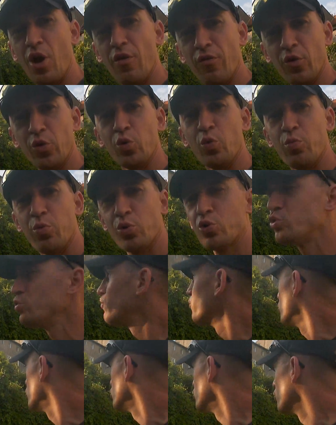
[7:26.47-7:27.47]
efekt uboczny
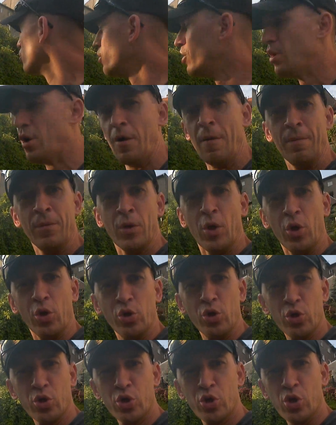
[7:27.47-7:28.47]
właśnie
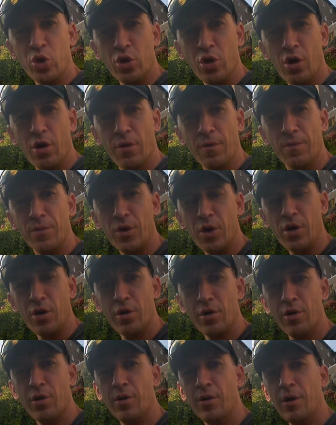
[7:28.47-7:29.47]
jeżdżenia na
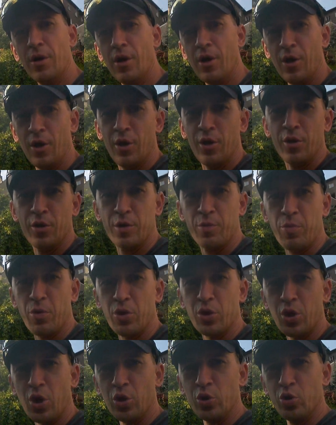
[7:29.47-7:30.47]

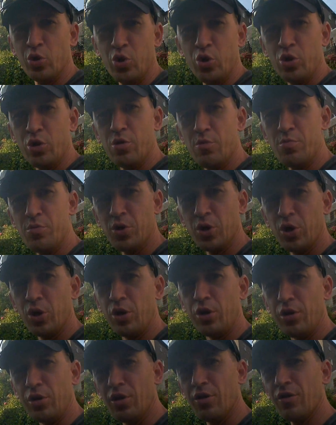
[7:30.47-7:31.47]
Spartany, inne
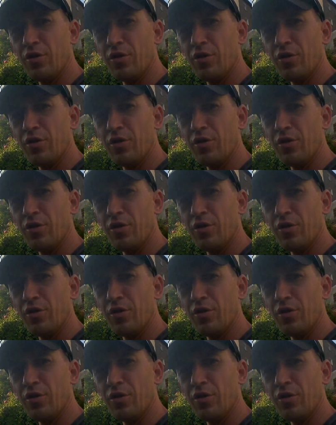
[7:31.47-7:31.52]
biegi, inne